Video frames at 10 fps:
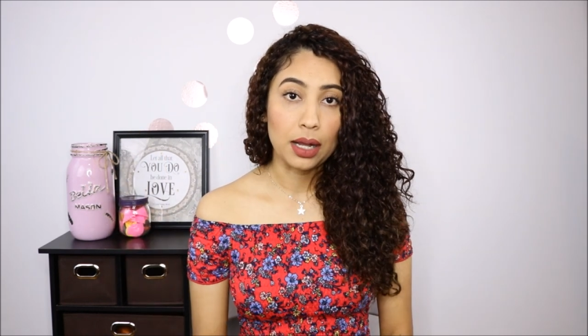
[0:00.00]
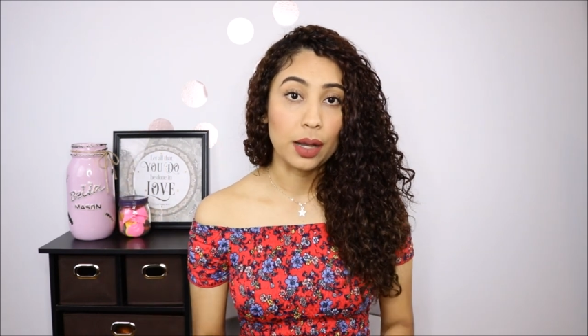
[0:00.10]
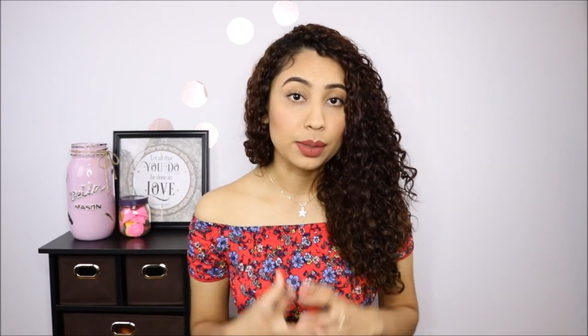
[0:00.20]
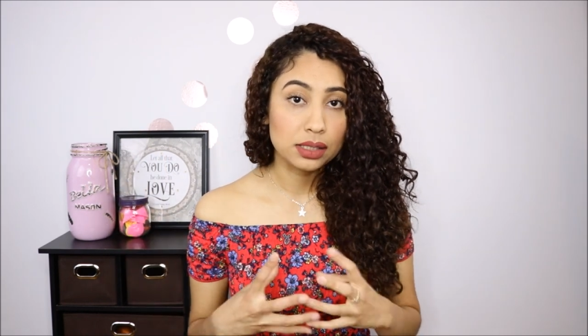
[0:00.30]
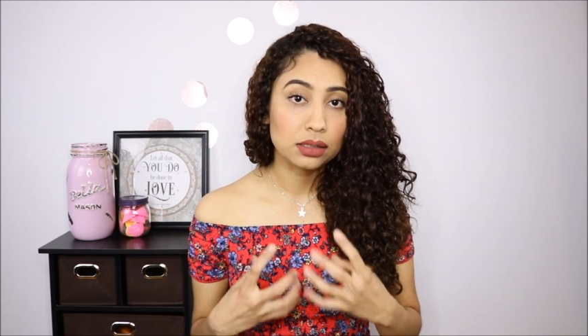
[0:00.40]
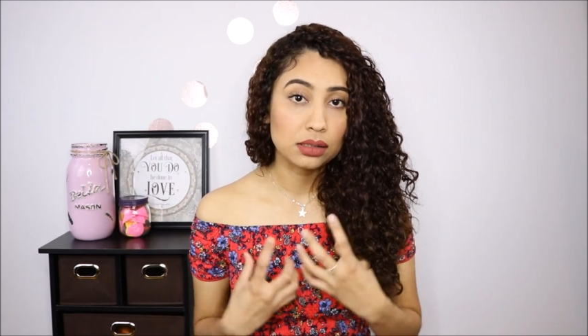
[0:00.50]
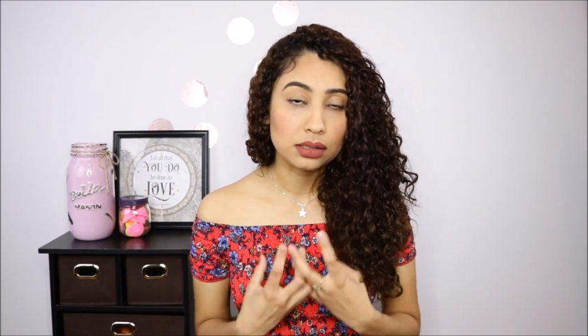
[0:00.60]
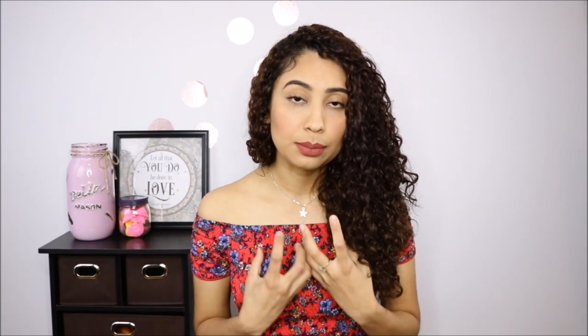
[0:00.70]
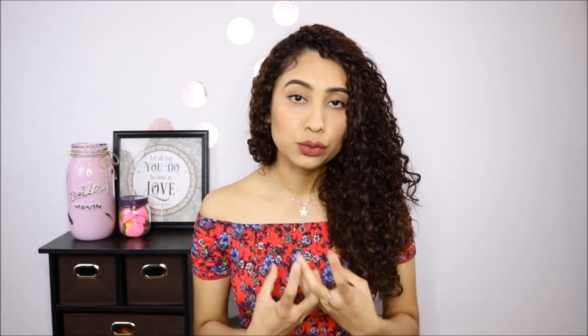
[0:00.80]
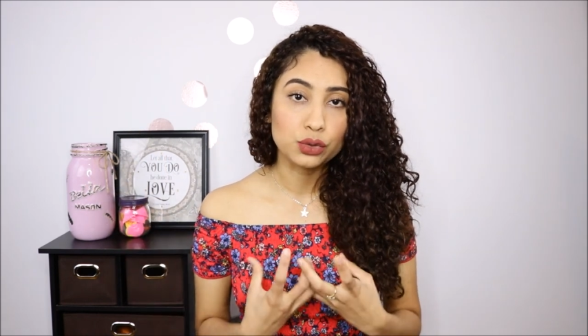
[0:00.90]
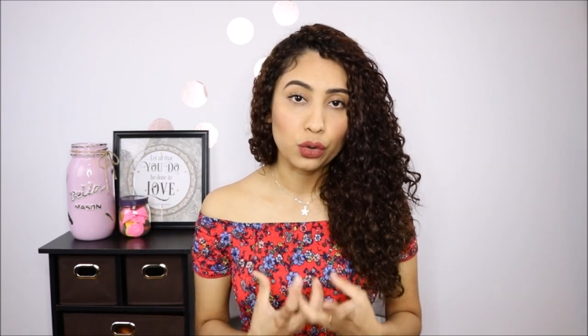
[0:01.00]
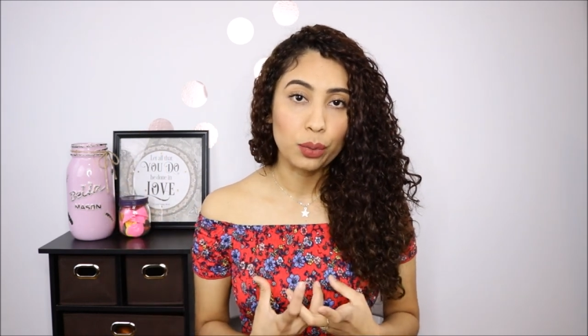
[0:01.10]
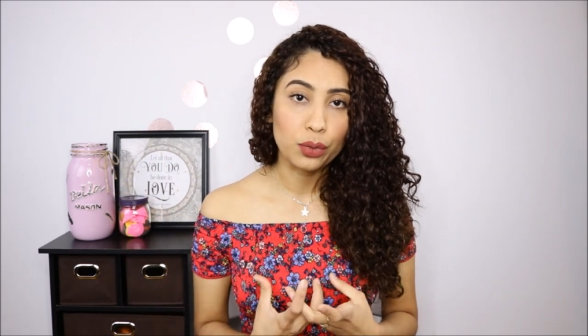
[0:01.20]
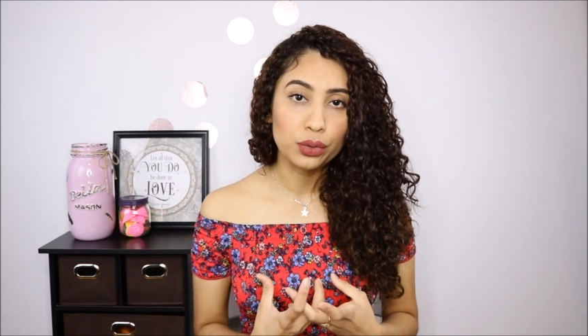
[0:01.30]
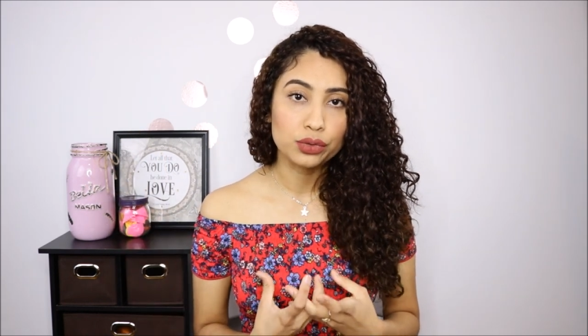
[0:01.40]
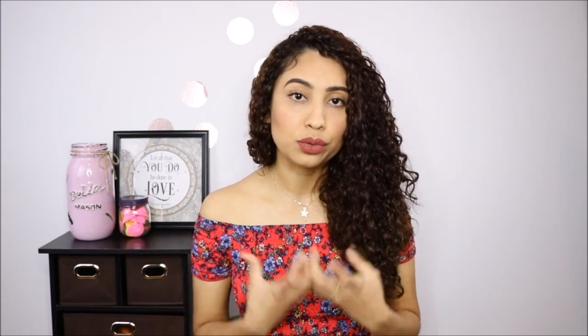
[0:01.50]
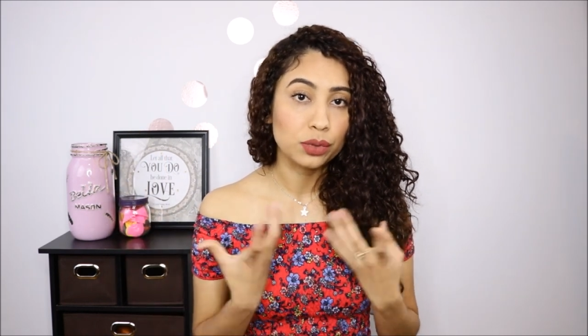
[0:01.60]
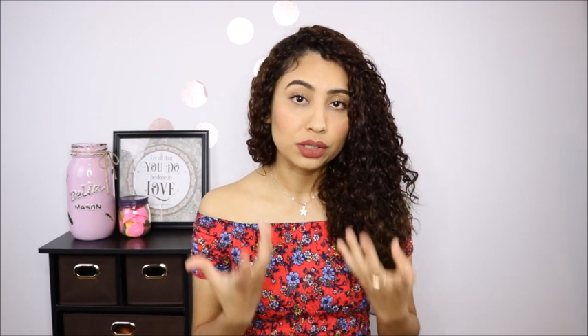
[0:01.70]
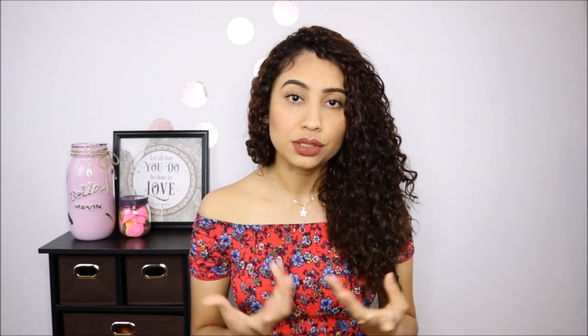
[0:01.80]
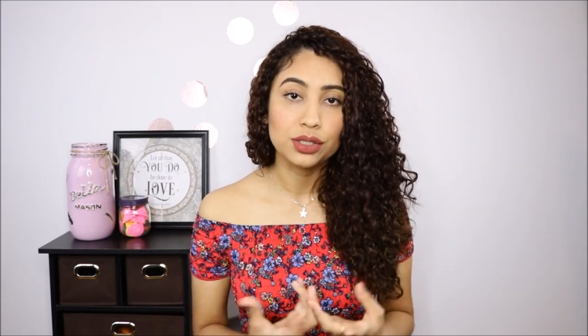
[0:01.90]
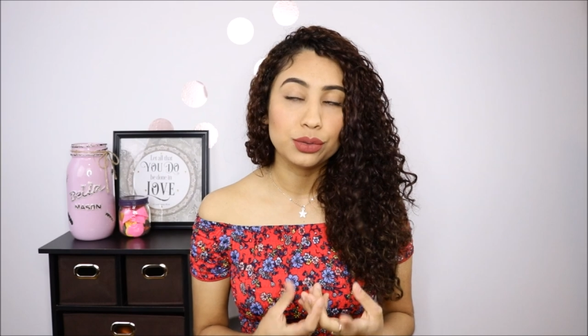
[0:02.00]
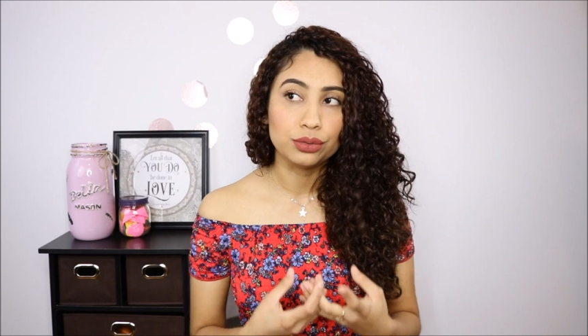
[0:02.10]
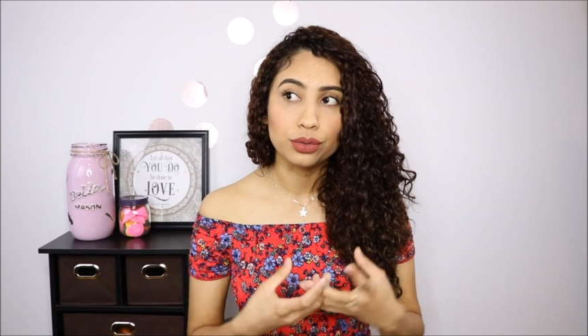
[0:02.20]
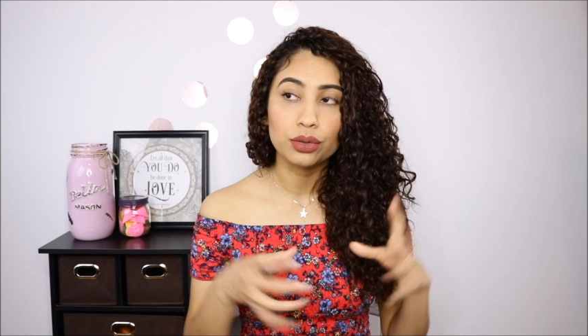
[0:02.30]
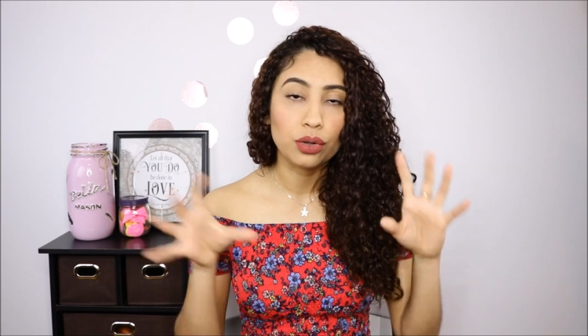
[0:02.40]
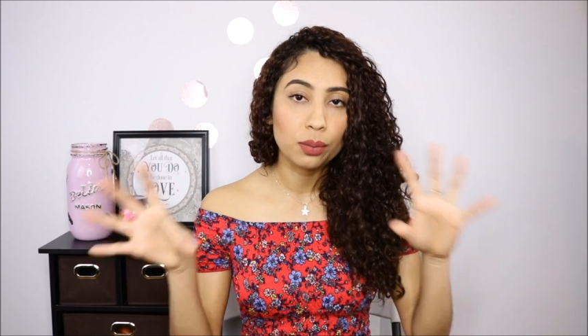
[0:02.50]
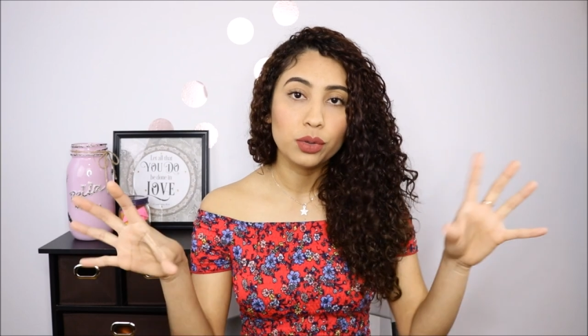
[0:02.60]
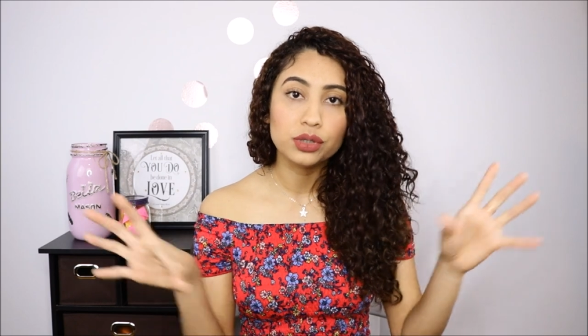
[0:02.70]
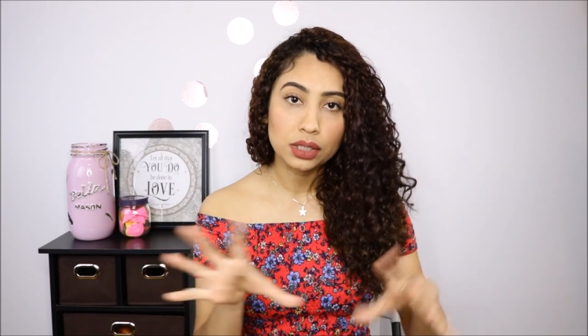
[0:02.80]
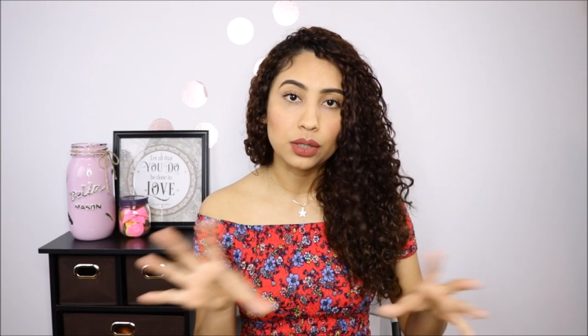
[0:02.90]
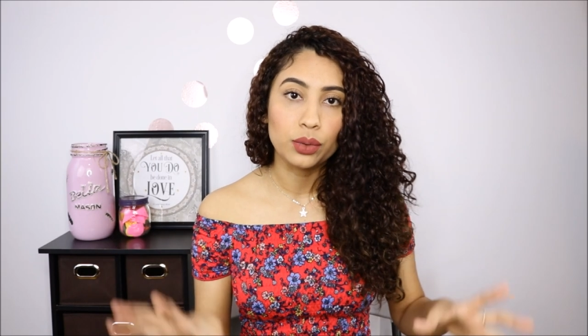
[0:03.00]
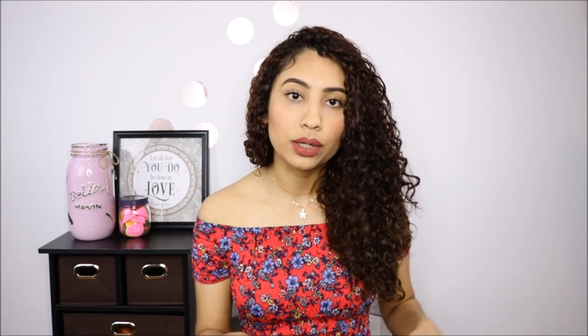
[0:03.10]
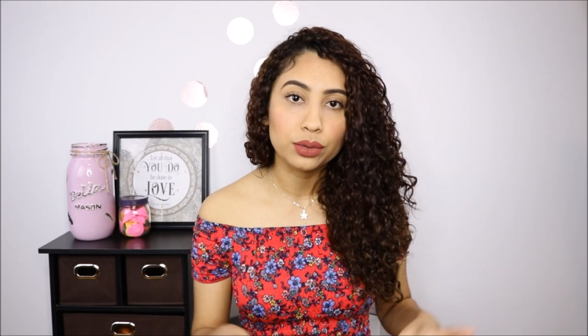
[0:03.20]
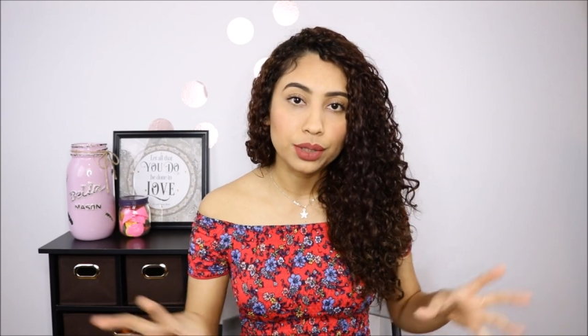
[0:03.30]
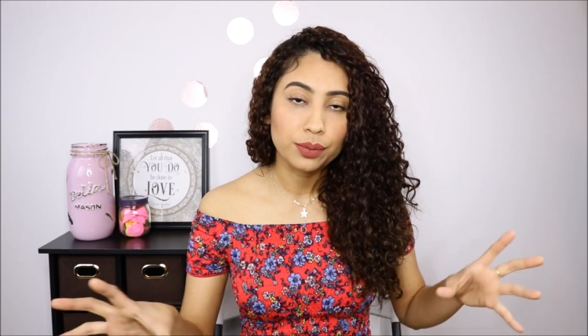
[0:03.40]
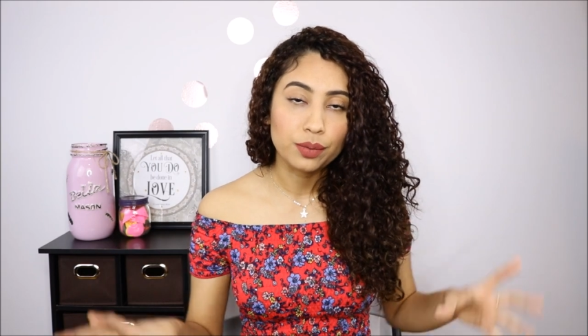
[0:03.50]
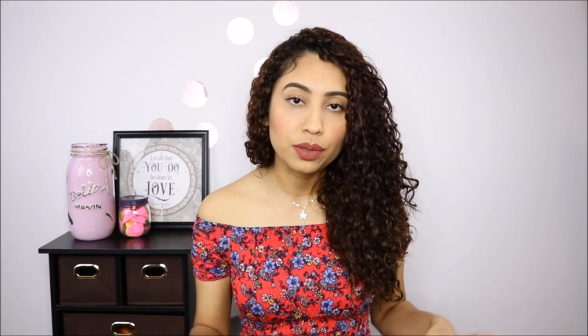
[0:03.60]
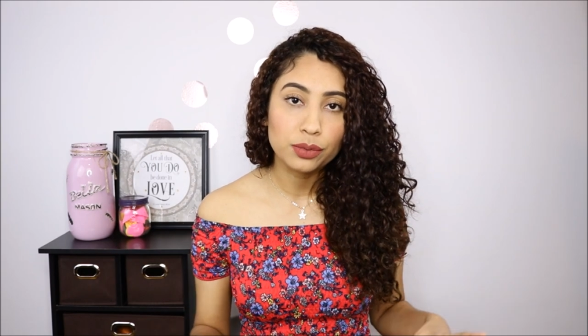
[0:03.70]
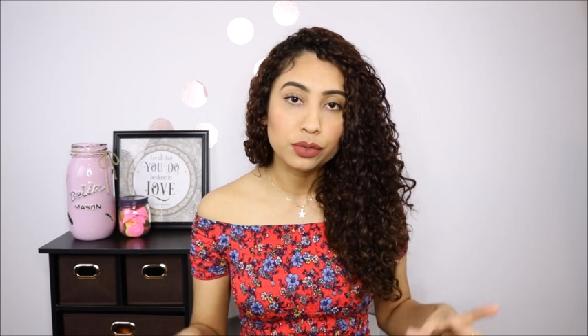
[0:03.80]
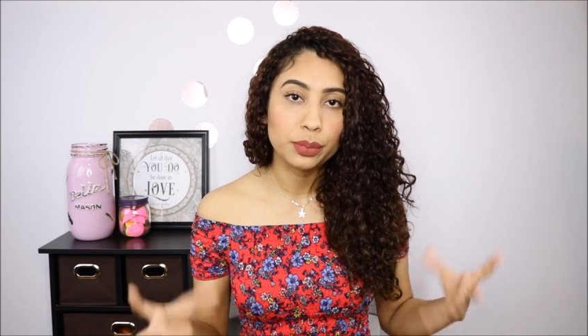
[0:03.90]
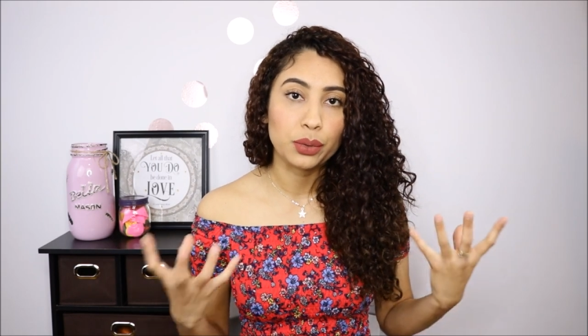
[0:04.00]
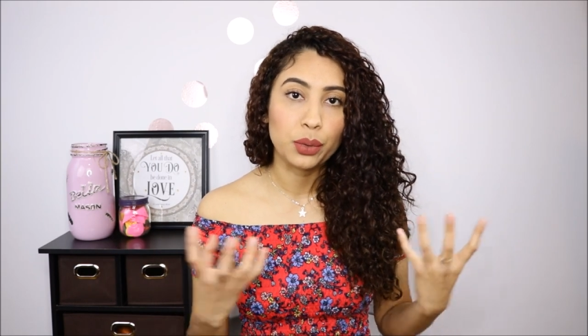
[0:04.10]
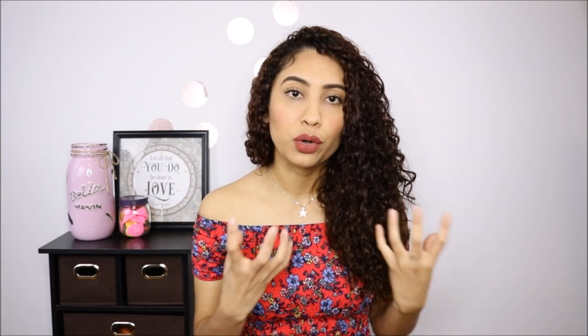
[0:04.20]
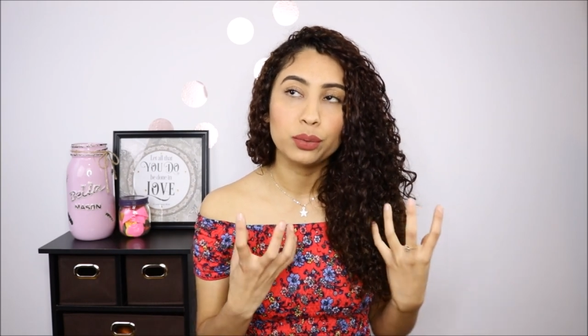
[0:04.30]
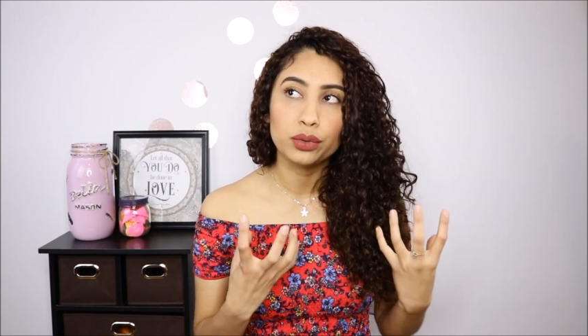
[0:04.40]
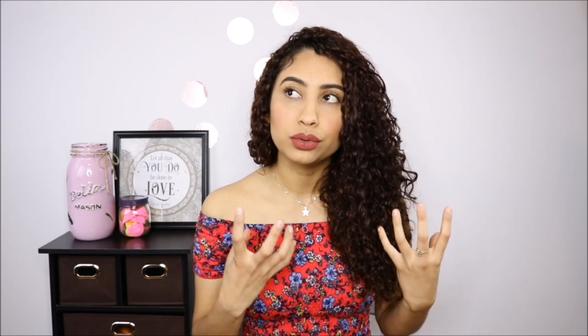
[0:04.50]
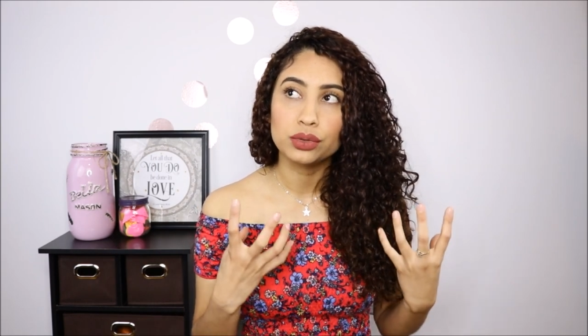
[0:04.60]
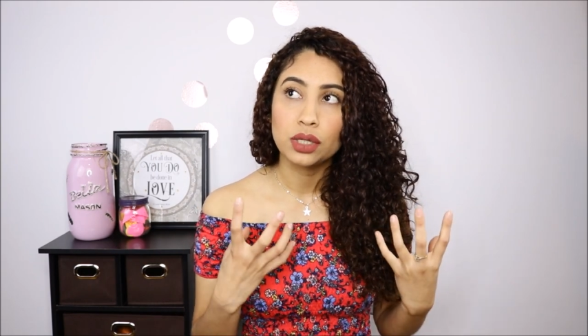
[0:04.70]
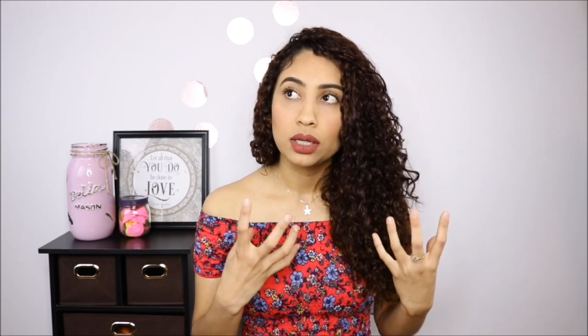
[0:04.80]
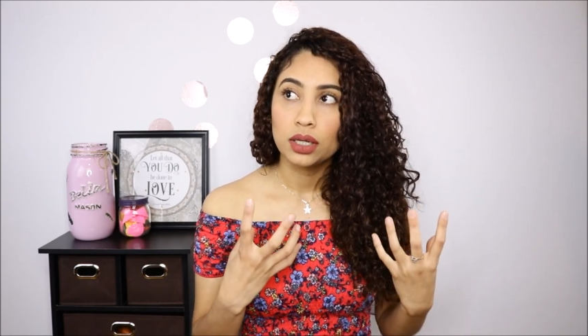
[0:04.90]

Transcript: A veces estamos cómodos, como les digo, no cómodos en el lugar donde vivimos, pero cómodos